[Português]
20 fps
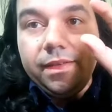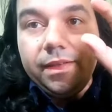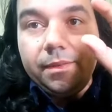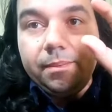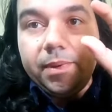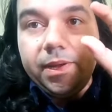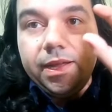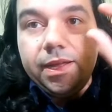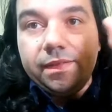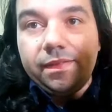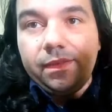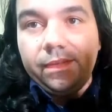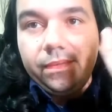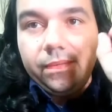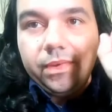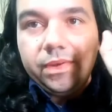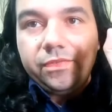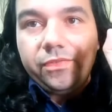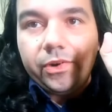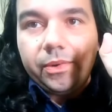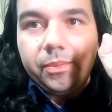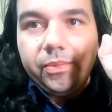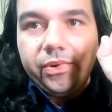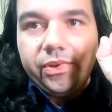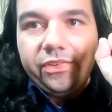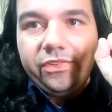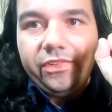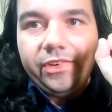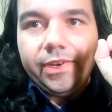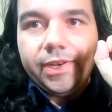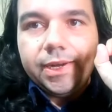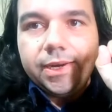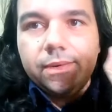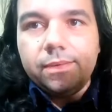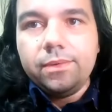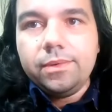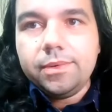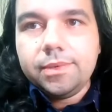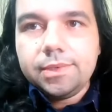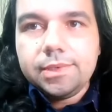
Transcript: ele pegasse a sua forma original